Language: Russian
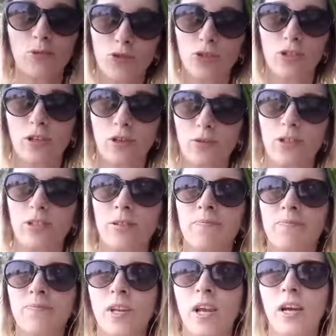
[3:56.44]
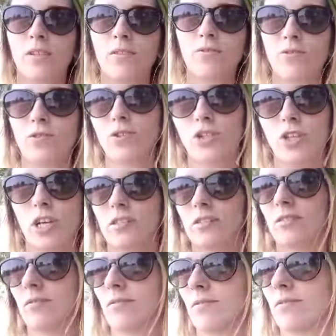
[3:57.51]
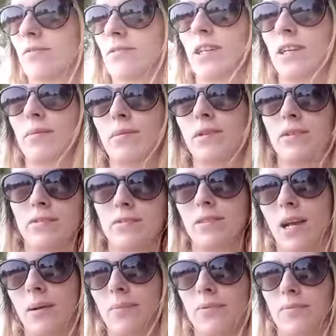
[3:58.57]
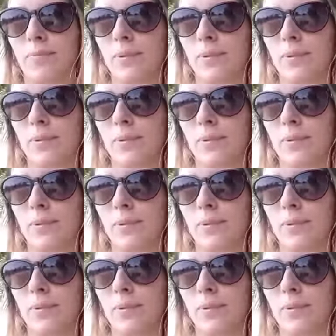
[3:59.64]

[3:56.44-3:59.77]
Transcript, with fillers: ужас какой-то. Ну и сейчас стоим, э, как бы